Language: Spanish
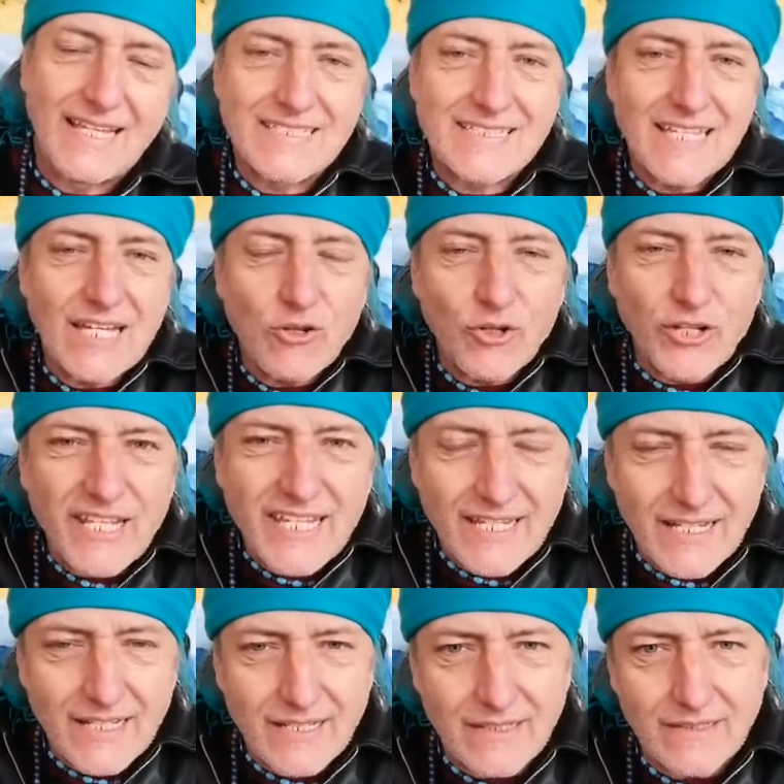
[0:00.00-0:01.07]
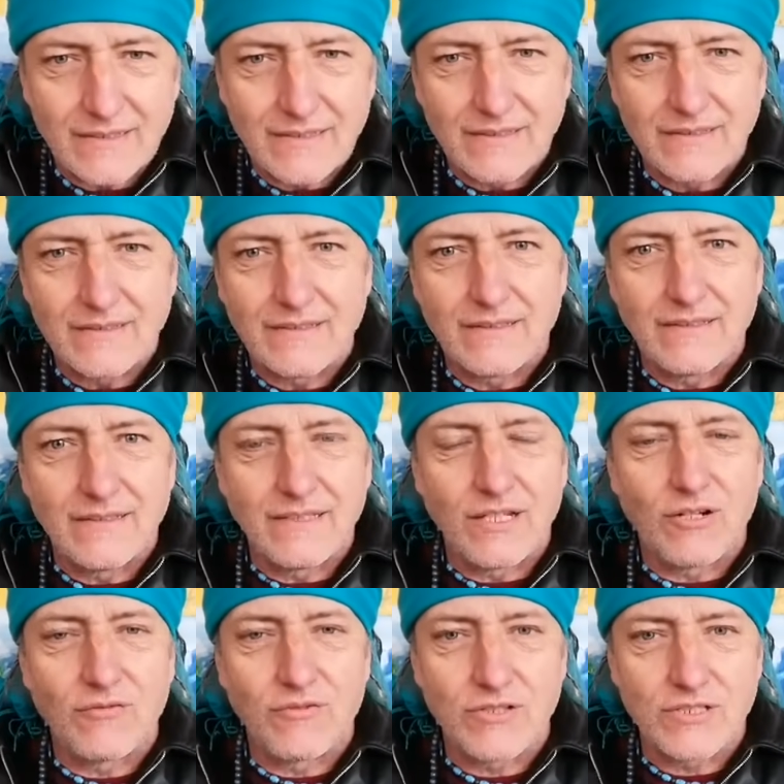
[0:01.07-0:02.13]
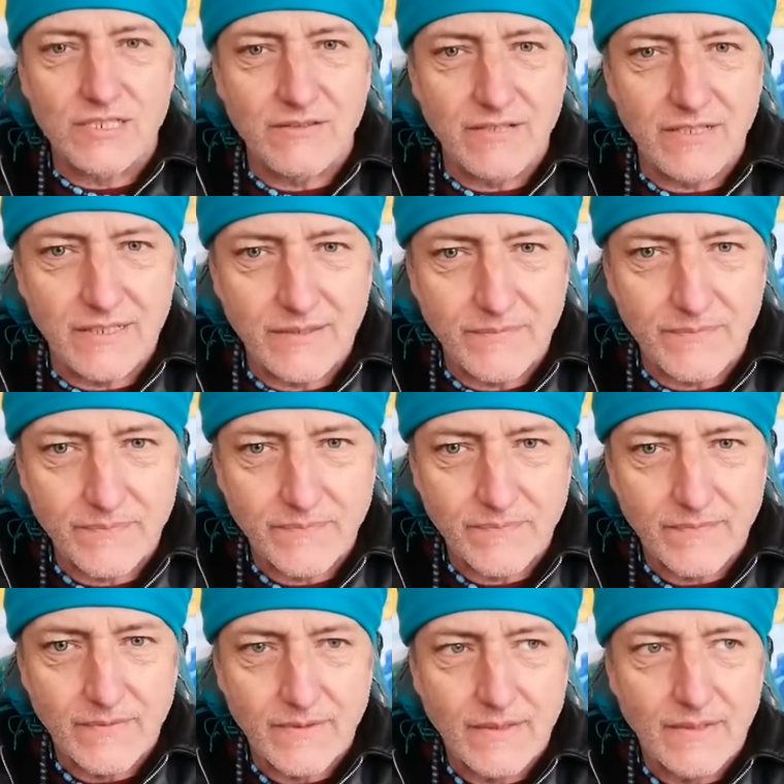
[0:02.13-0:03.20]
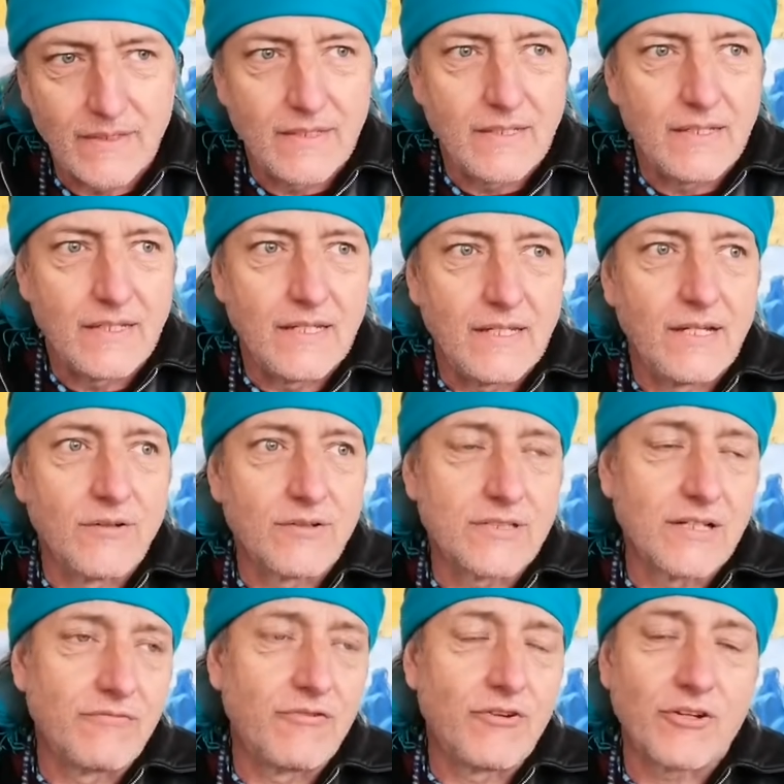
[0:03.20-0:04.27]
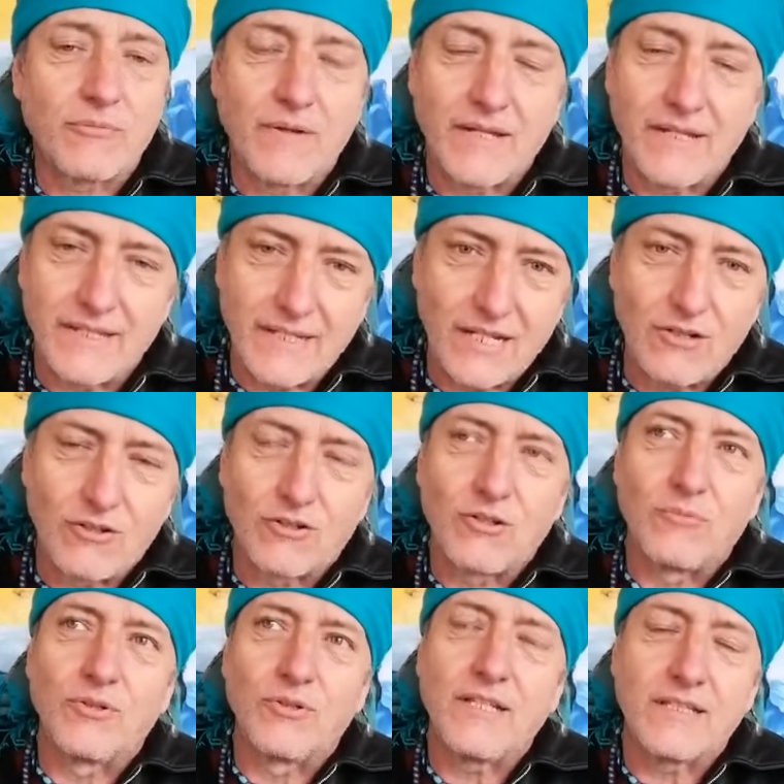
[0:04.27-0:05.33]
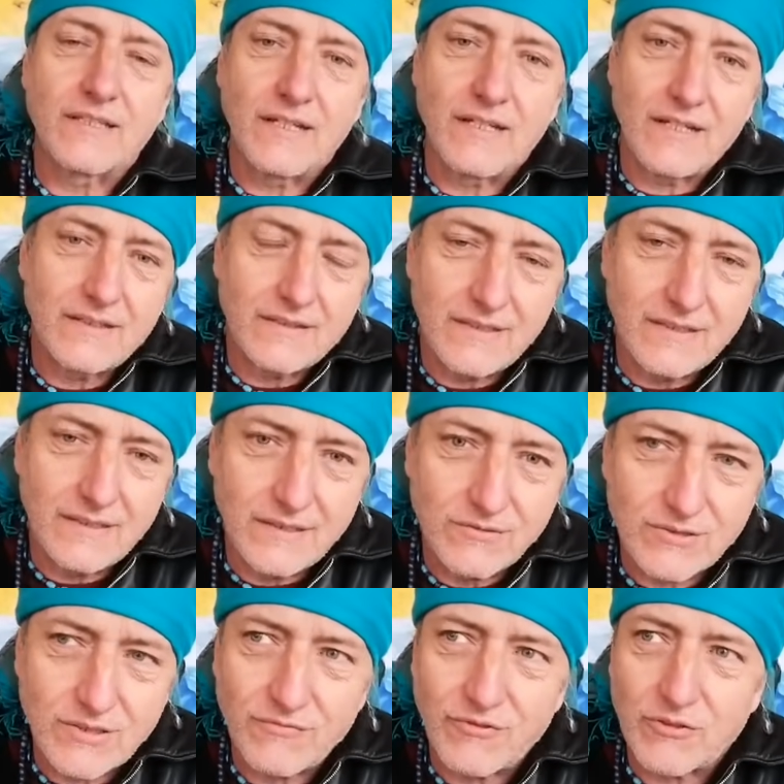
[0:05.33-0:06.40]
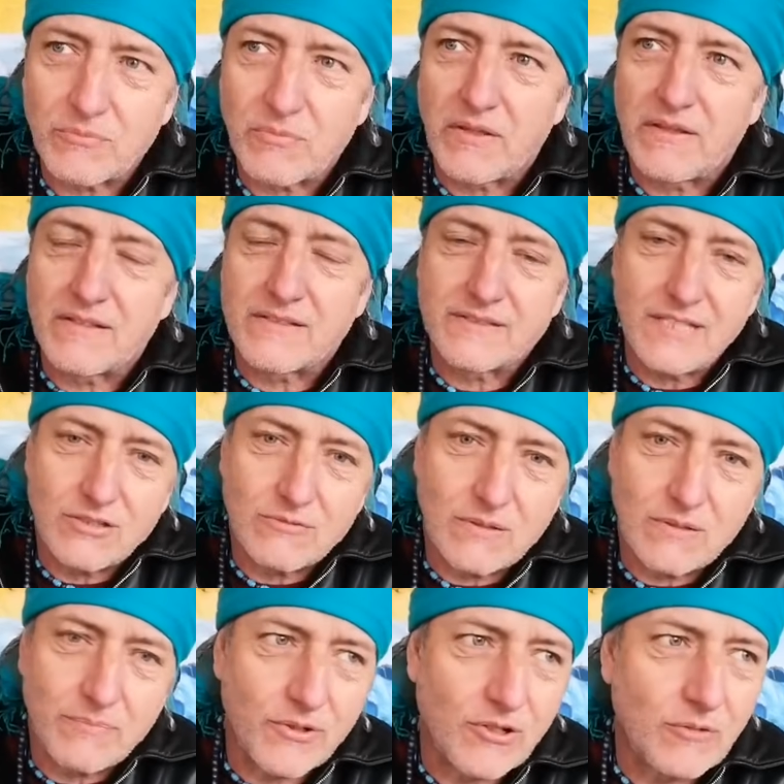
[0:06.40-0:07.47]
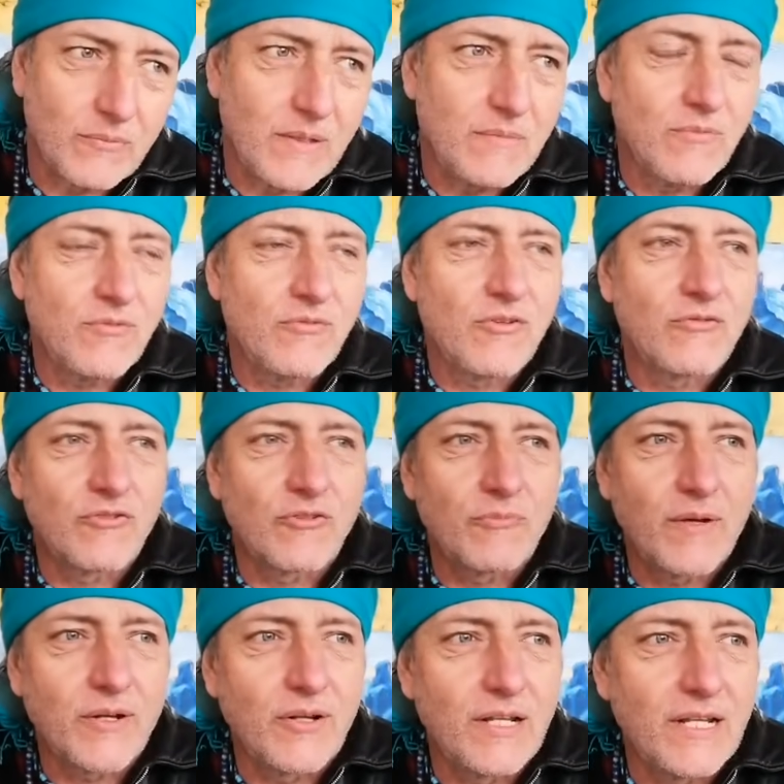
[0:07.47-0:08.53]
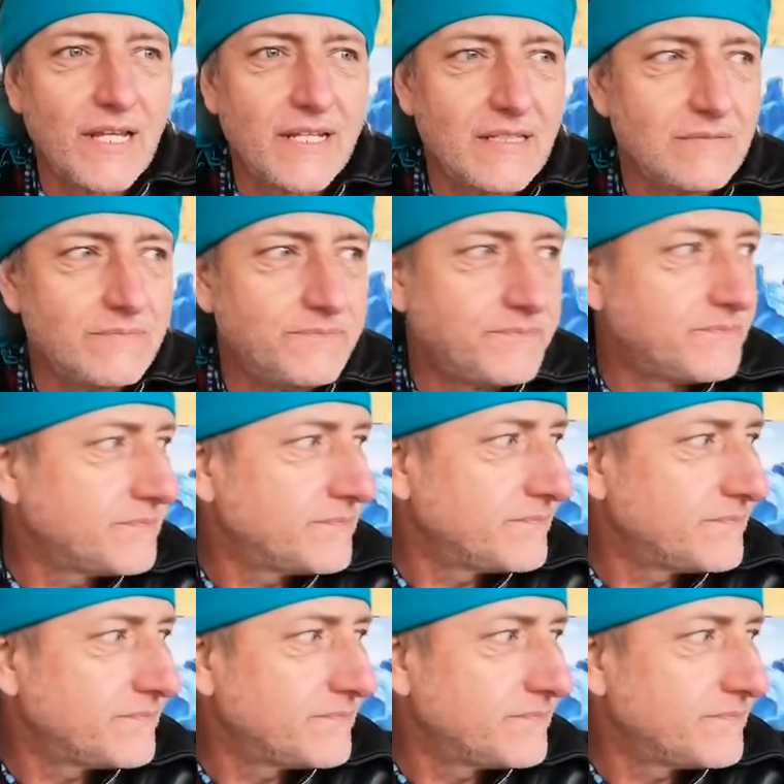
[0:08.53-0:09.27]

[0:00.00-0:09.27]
Ese es el origen de los bolcheviques. Es otra forma que tenían los comunistas antes, es otra forma de decir nomás, pero es lo mismo, lo formaron Lenin.